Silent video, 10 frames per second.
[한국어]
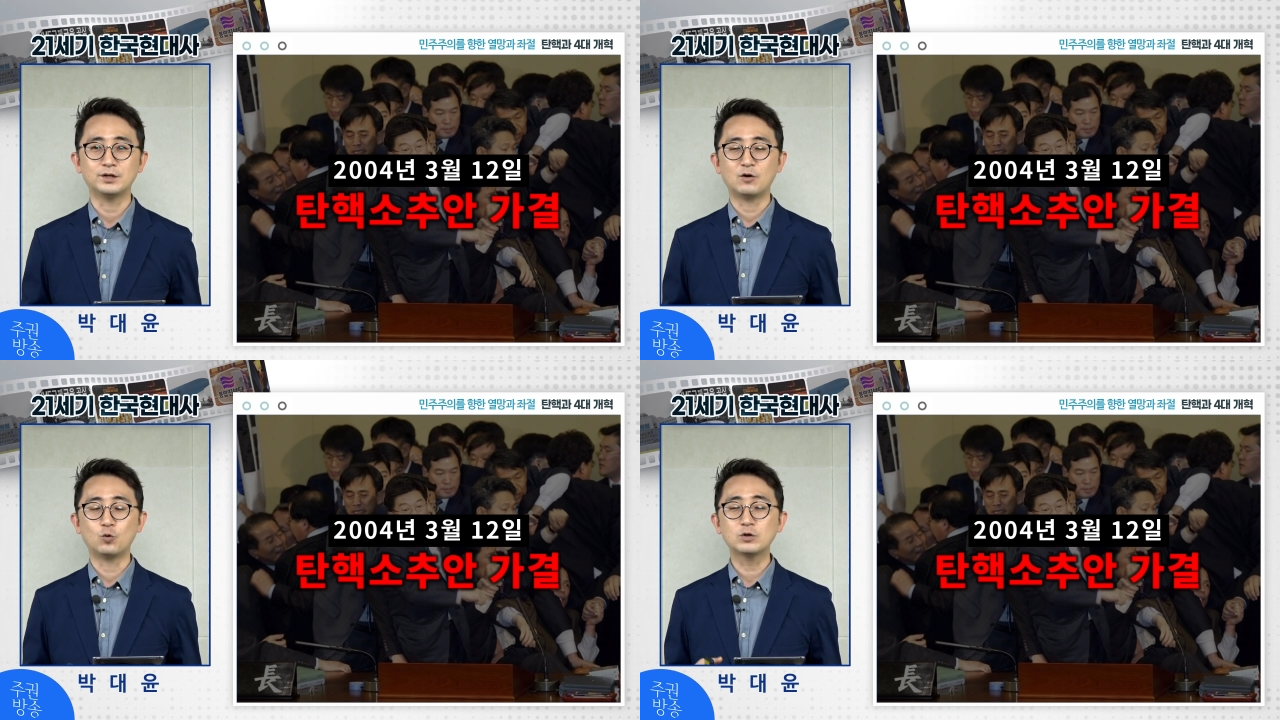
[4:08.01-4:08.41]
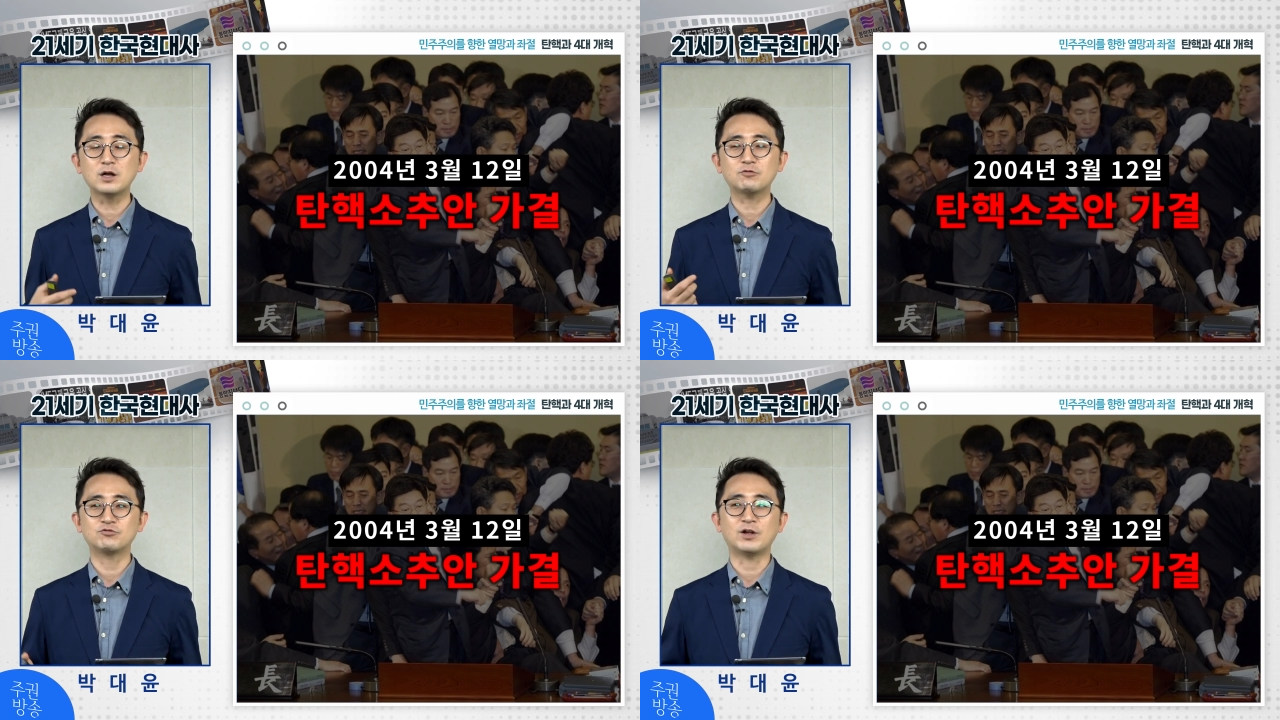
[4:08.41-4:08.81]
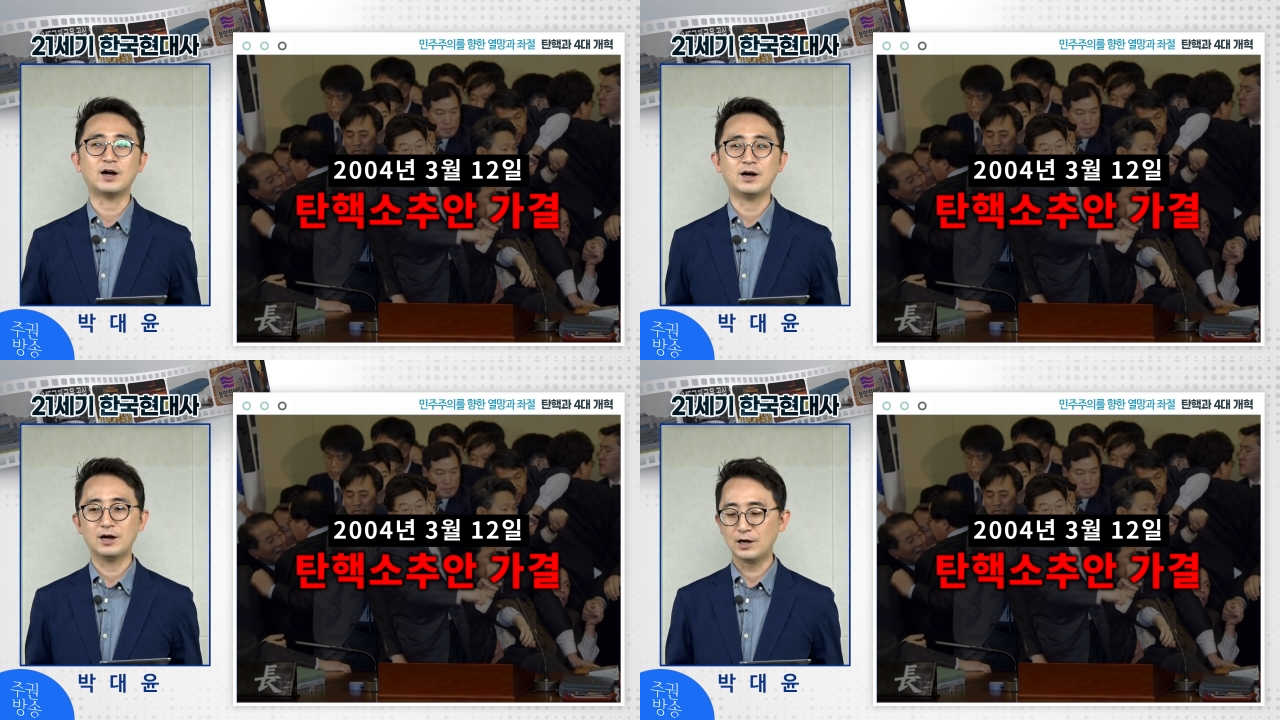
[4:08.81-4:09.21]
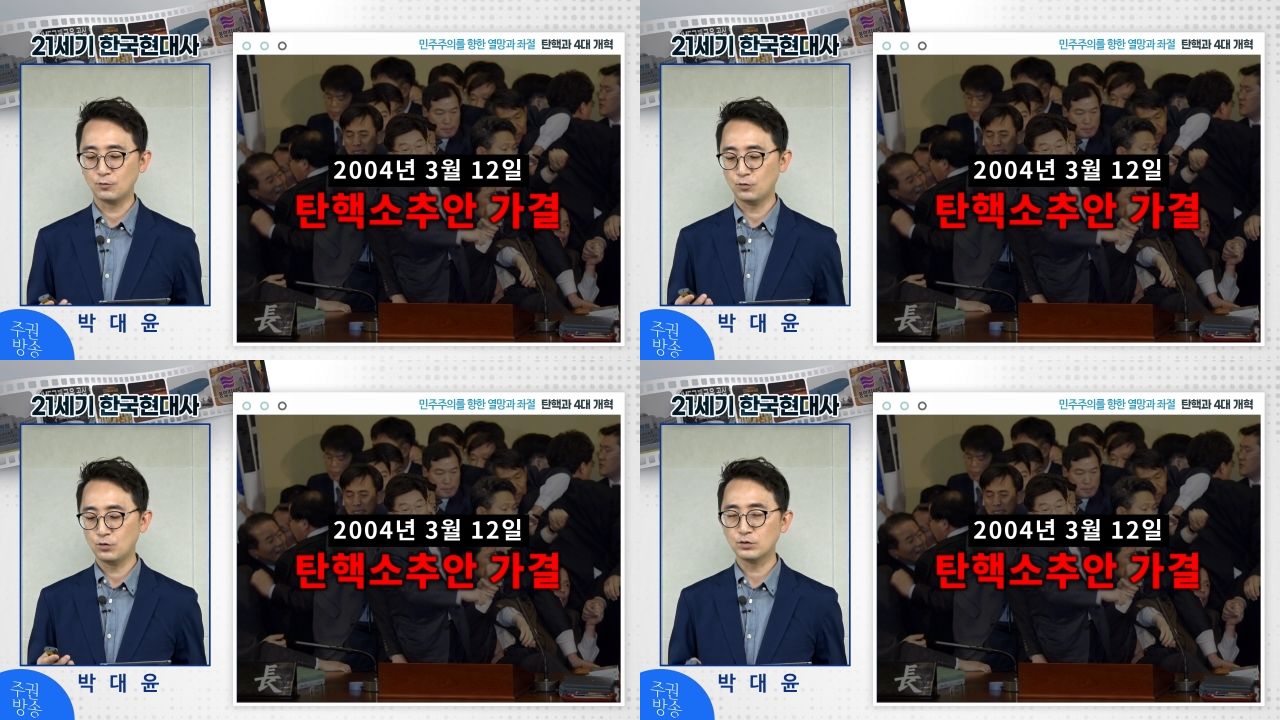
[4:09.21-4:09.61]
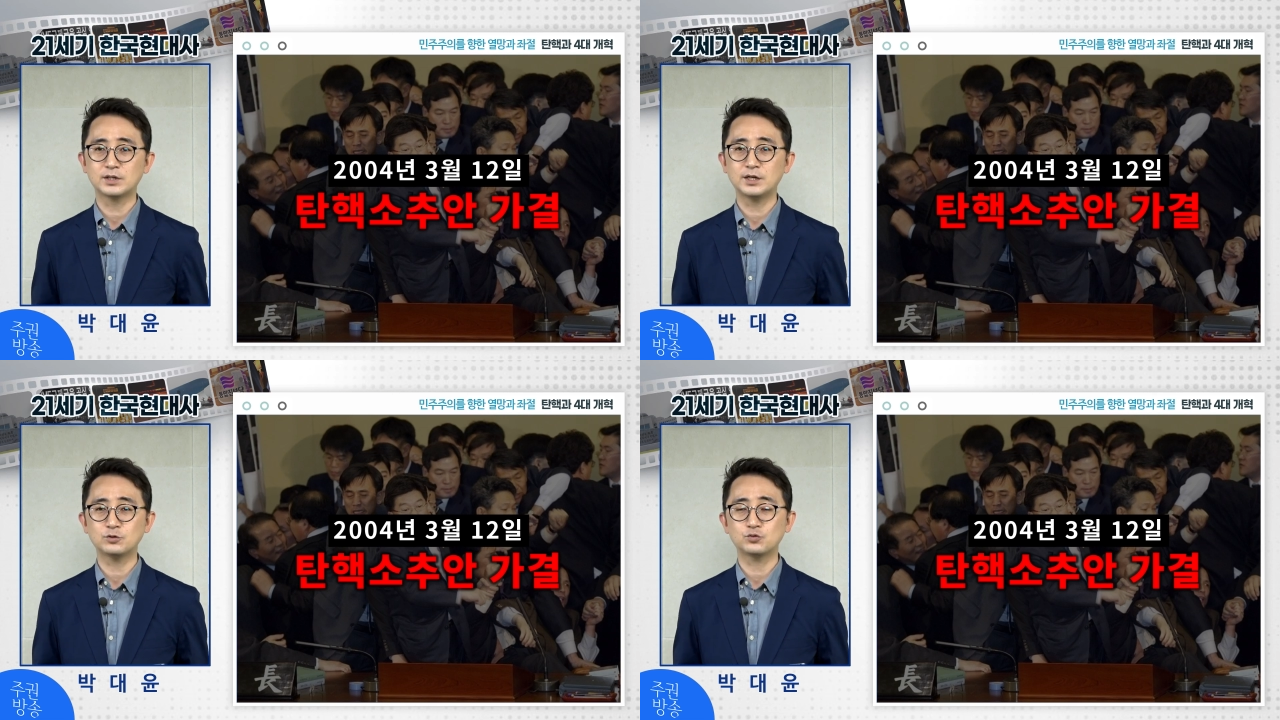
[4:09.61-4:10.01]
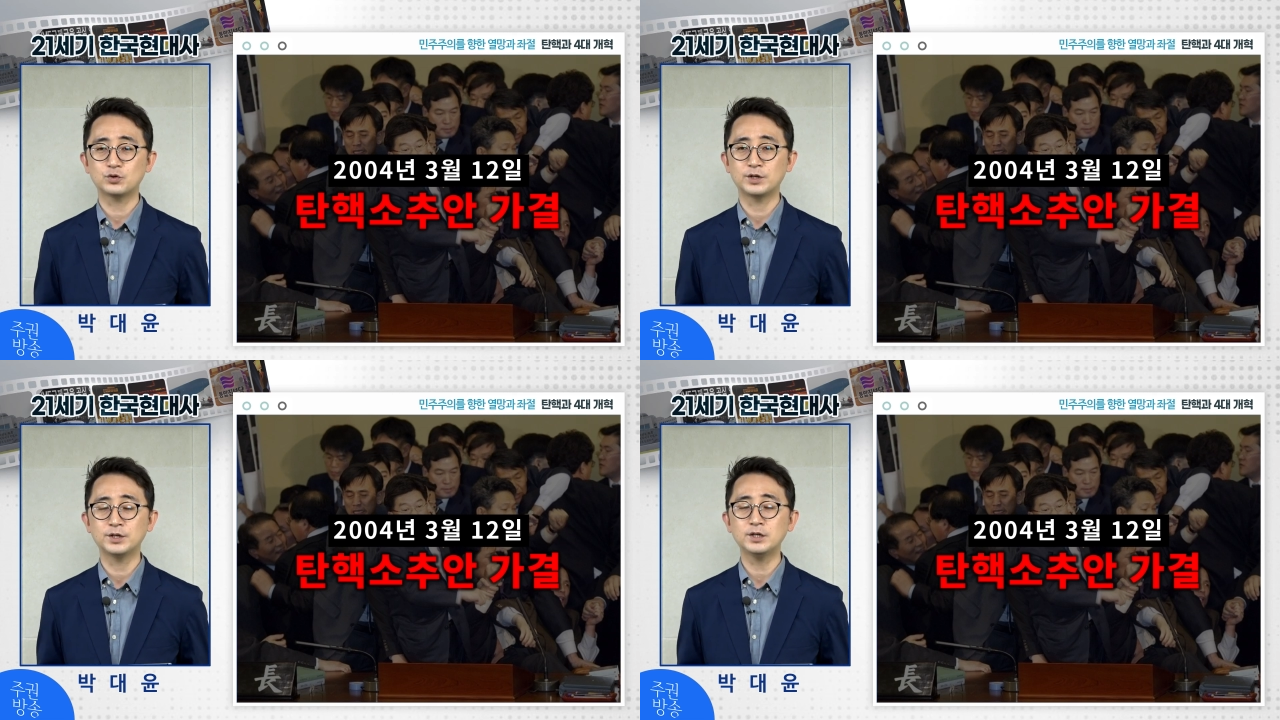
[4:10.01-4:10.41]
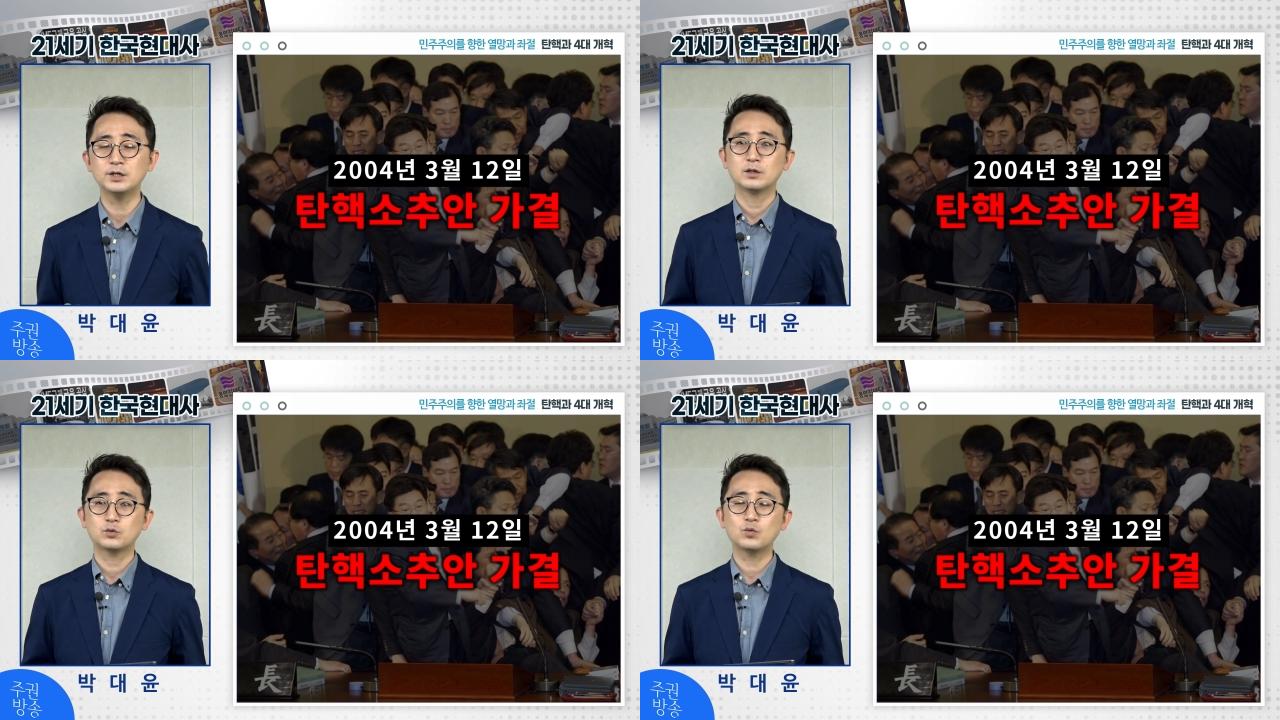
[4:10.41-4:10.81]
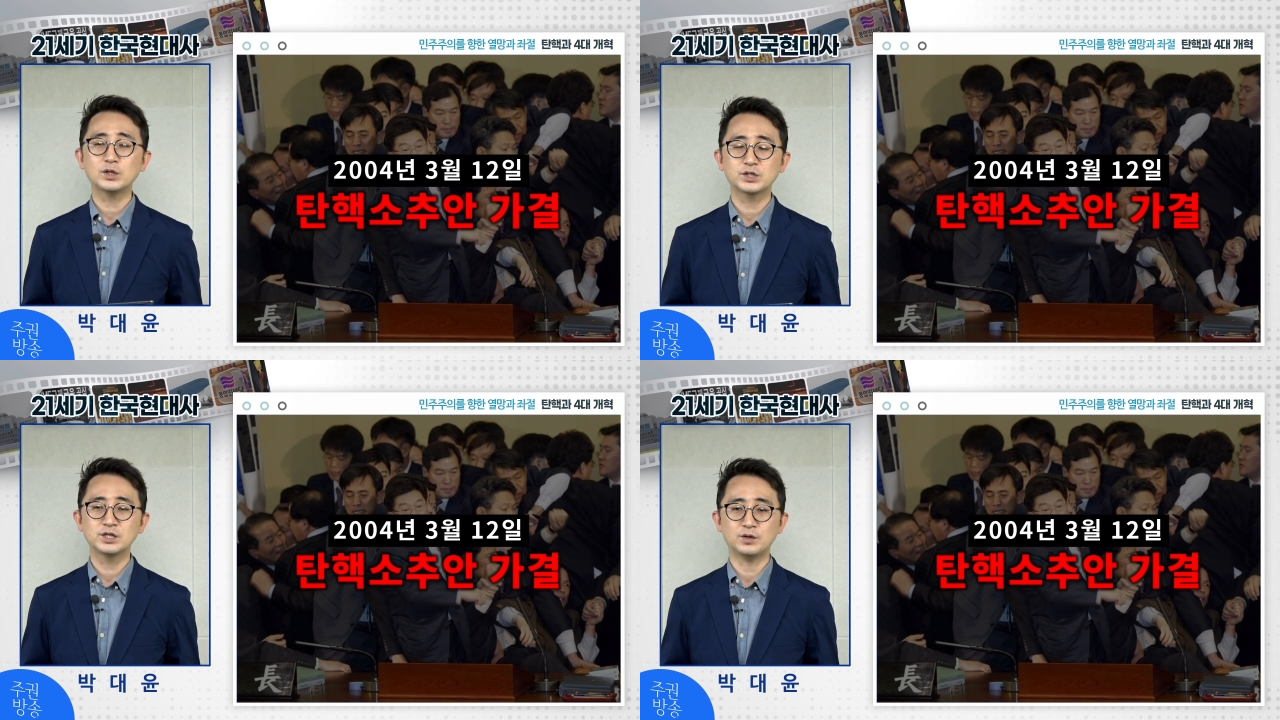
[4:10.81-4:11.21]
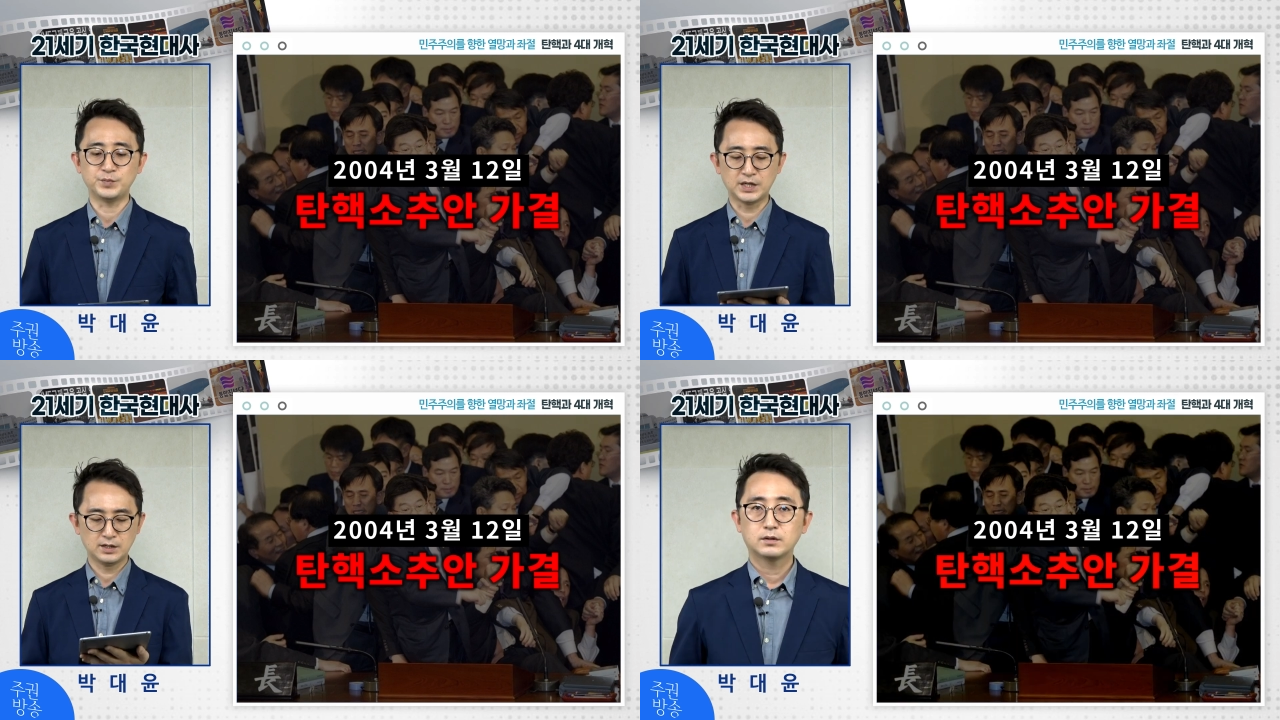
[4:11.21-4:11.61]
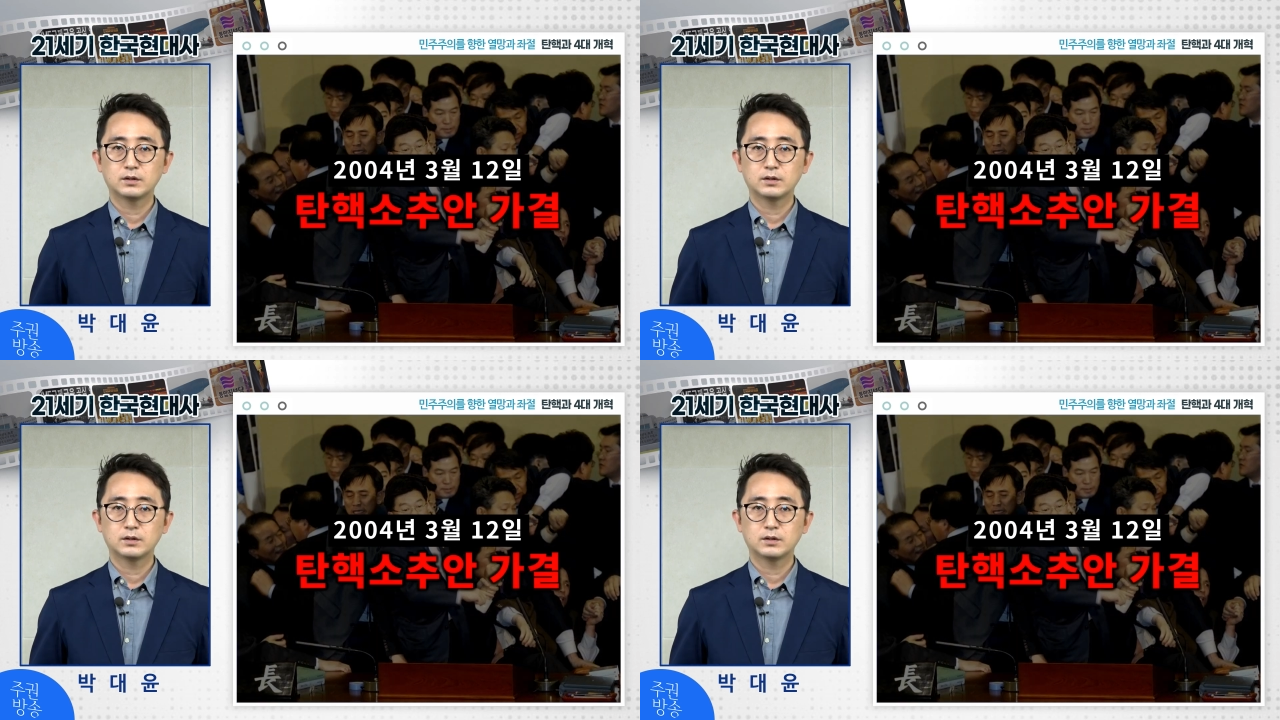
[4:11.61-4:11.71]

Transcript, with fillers: 옳았구나 하고 탄핵소추안을 통과시킨 겁니다.